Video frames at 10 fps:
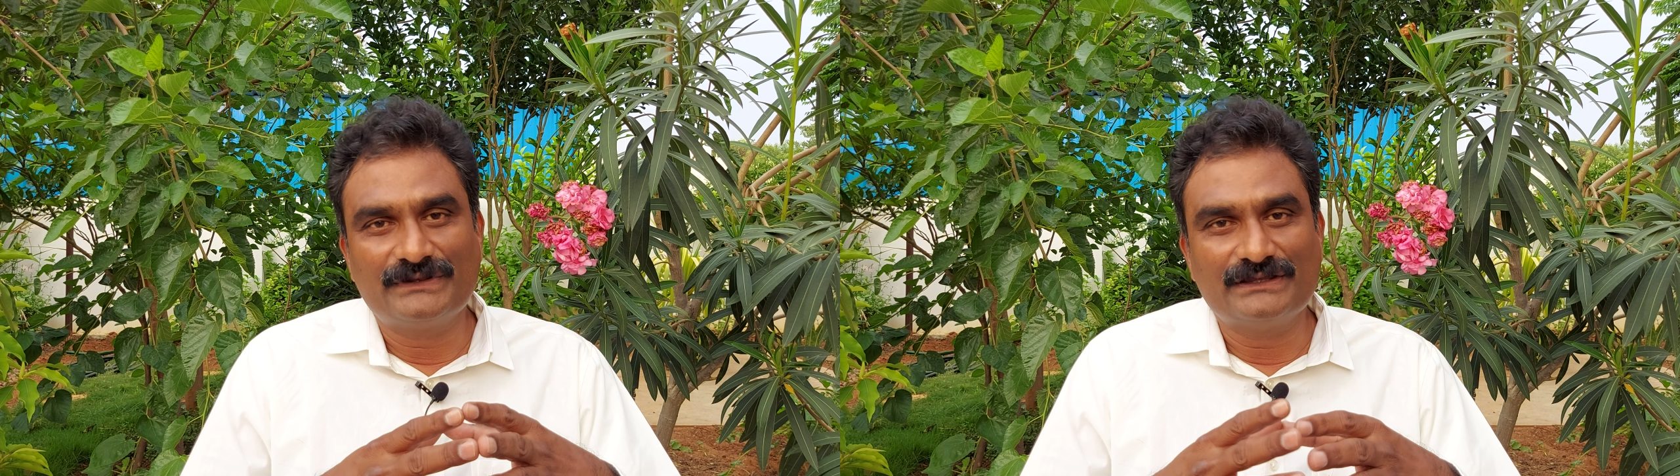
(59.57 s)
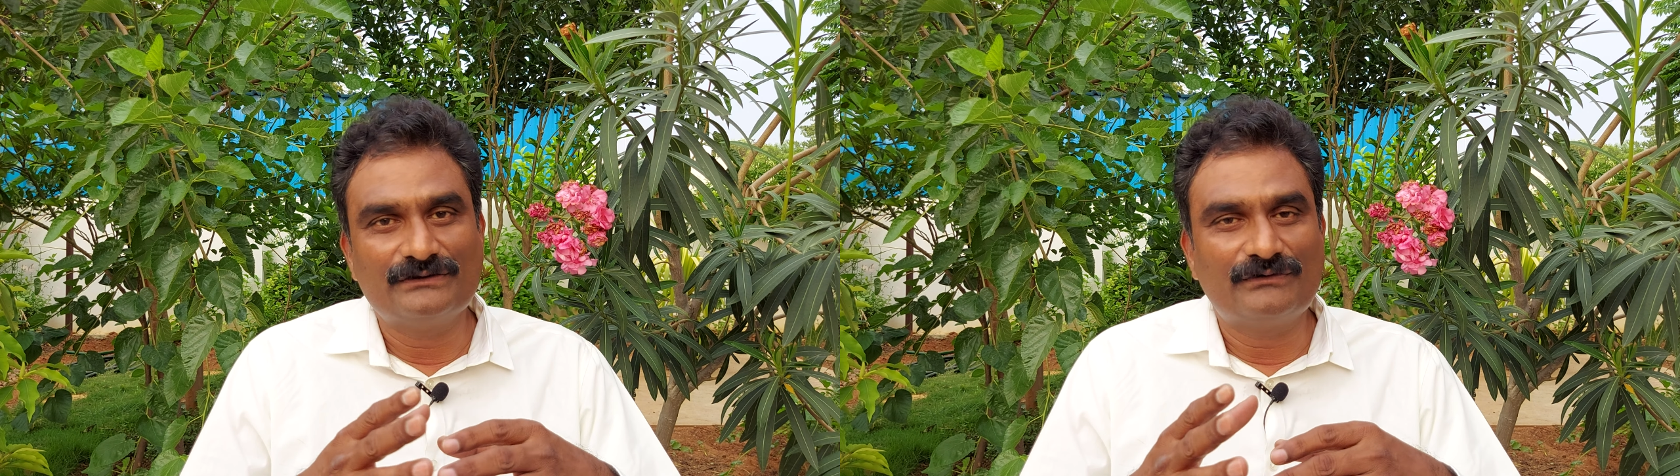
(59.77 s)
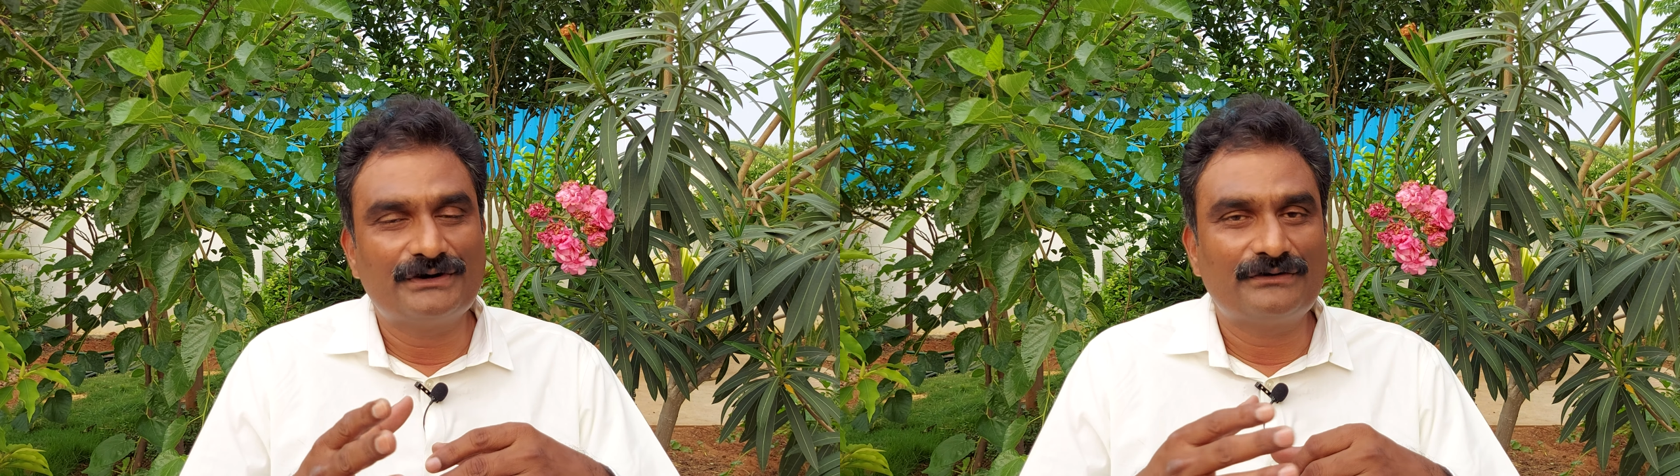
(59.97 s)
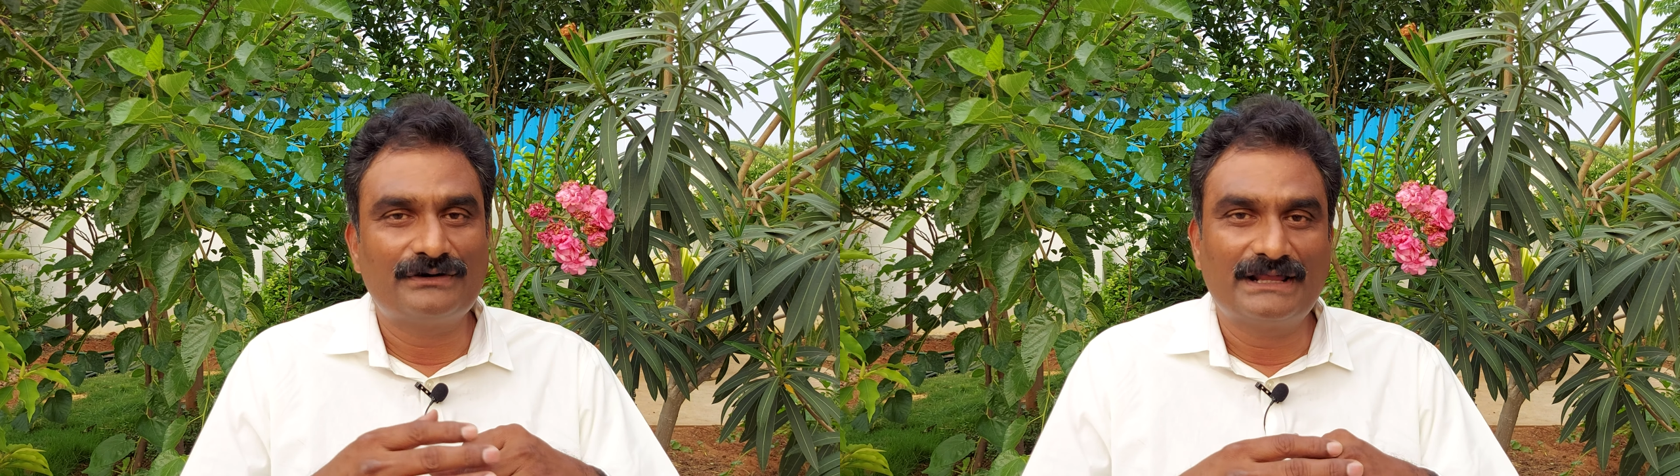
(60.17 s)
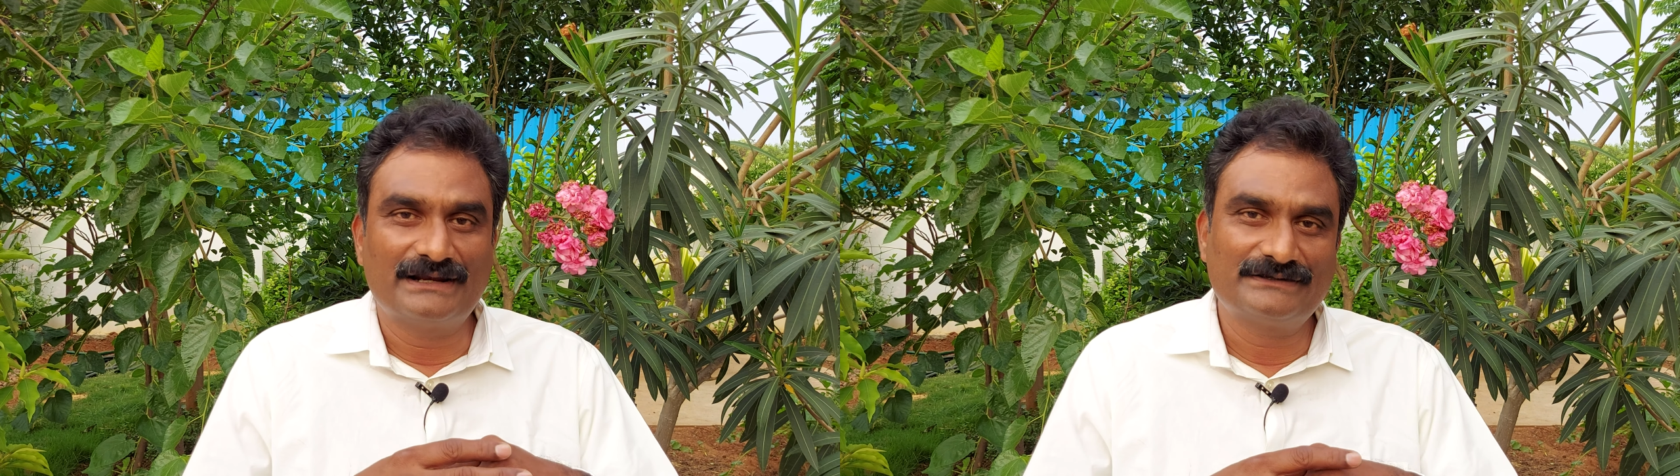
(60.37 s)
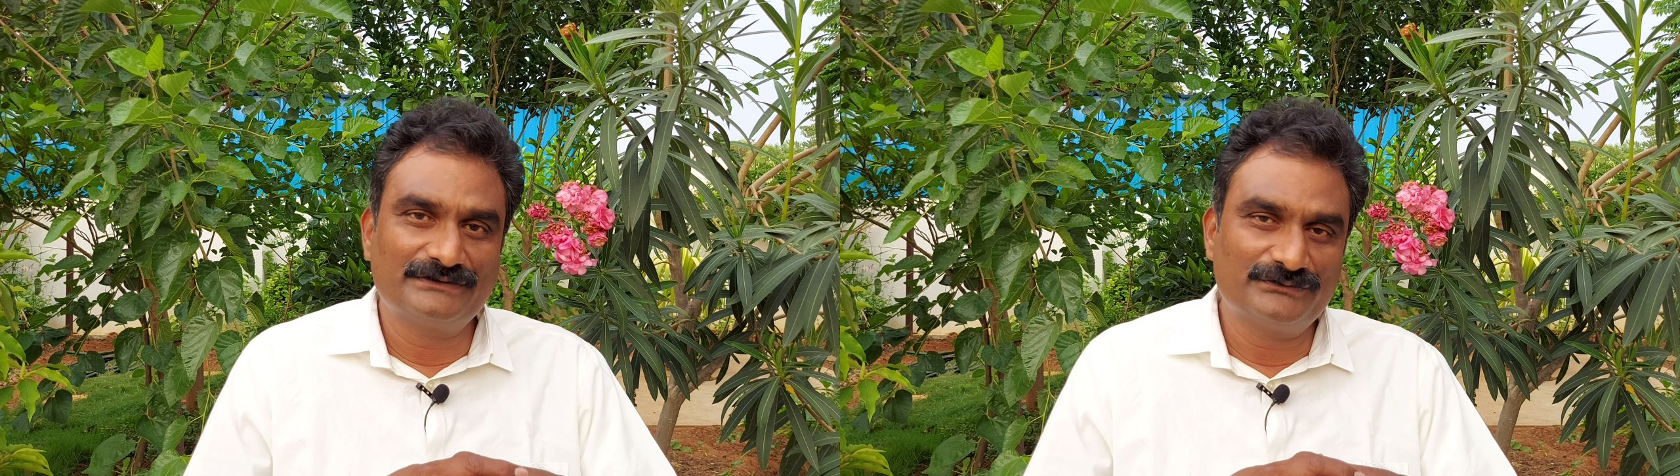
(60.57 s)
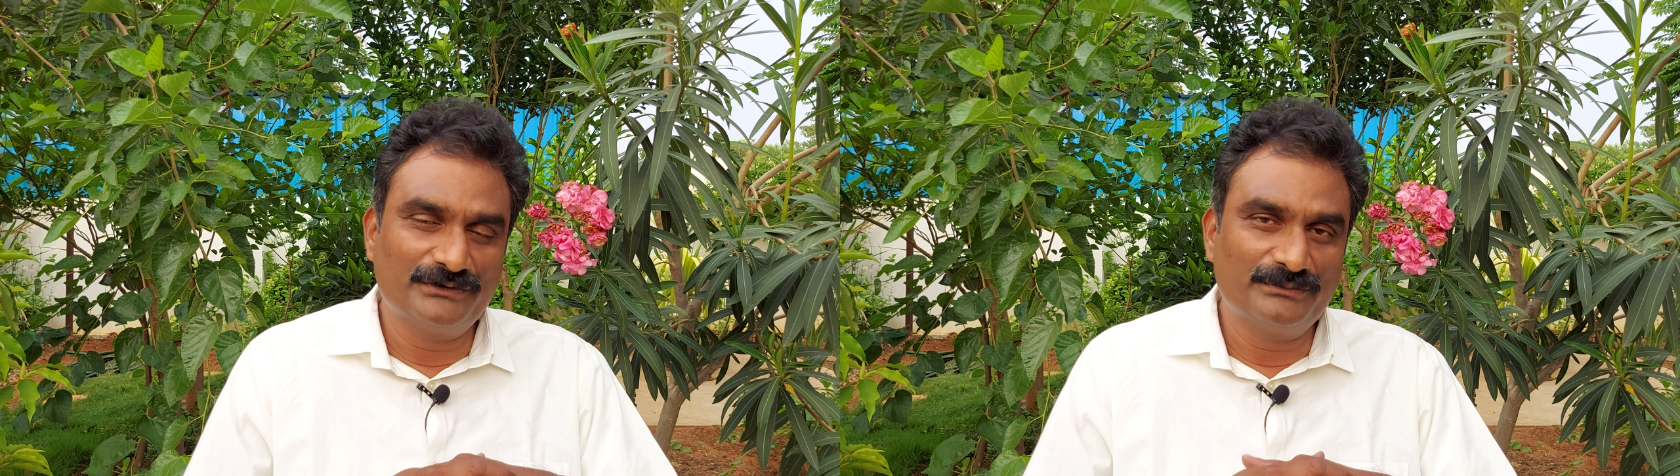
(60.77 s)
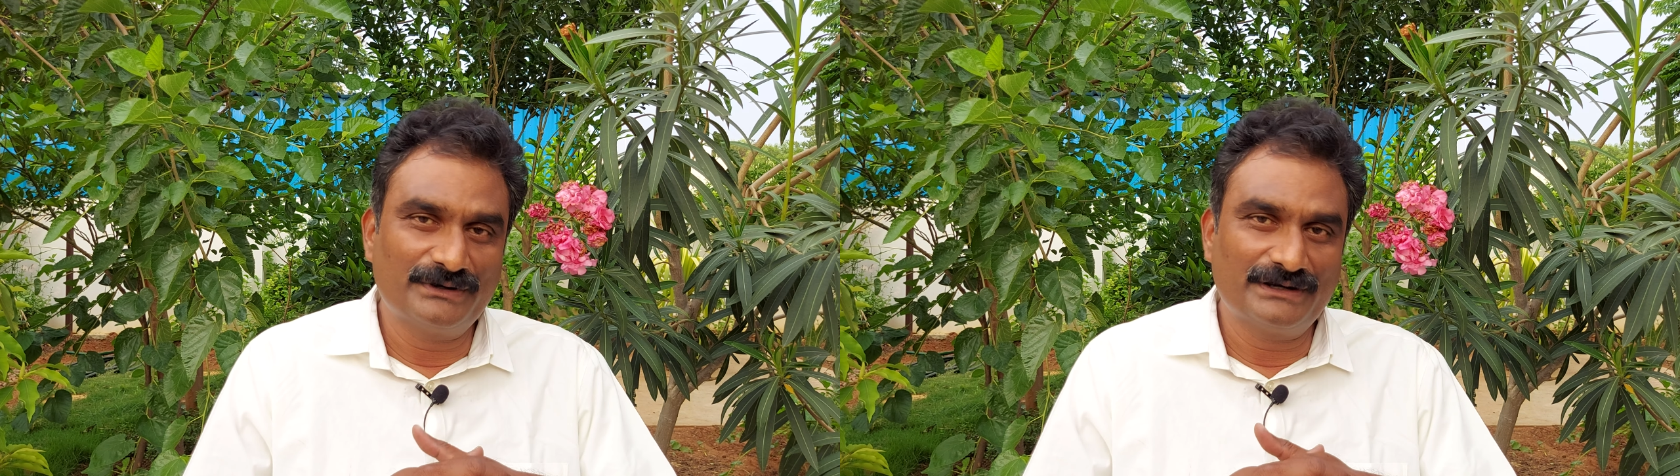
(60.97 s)
ఏదో ఒకటి రెండు ఎలక్షన్స్
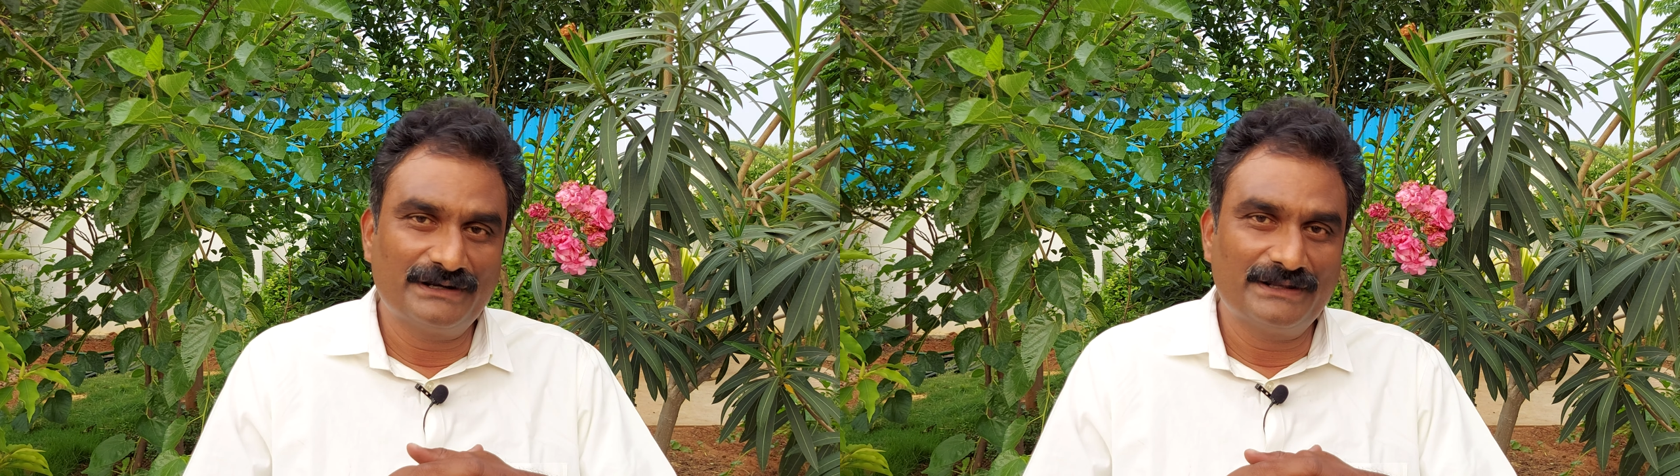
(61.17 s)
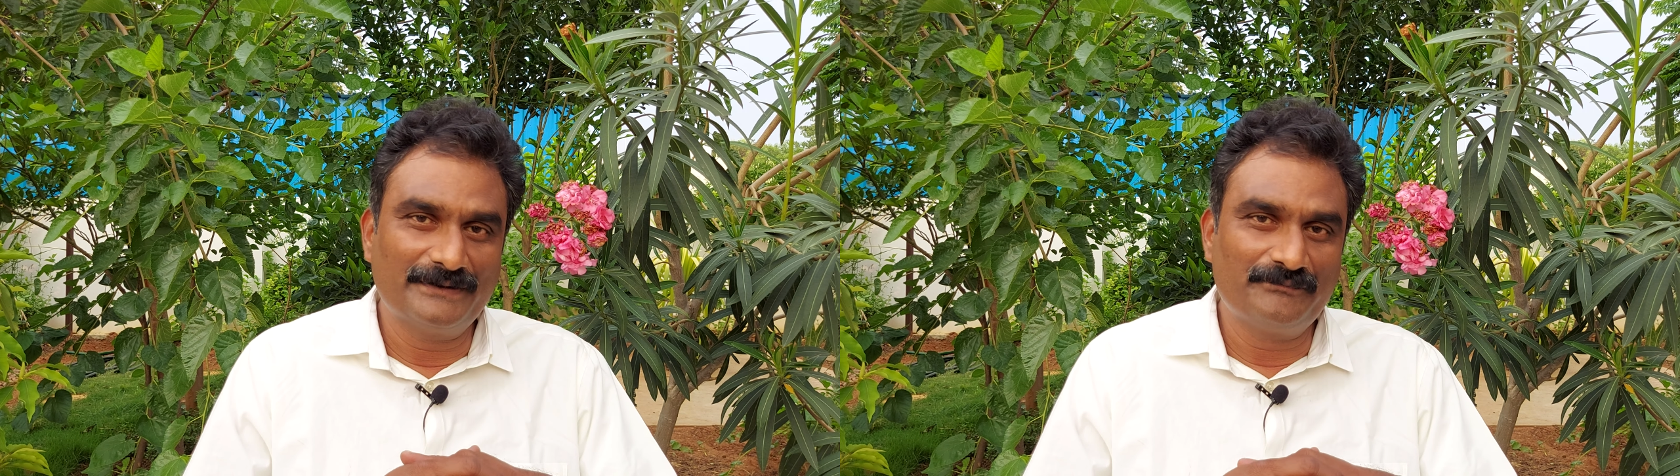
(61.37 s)
ఓడిపోగానే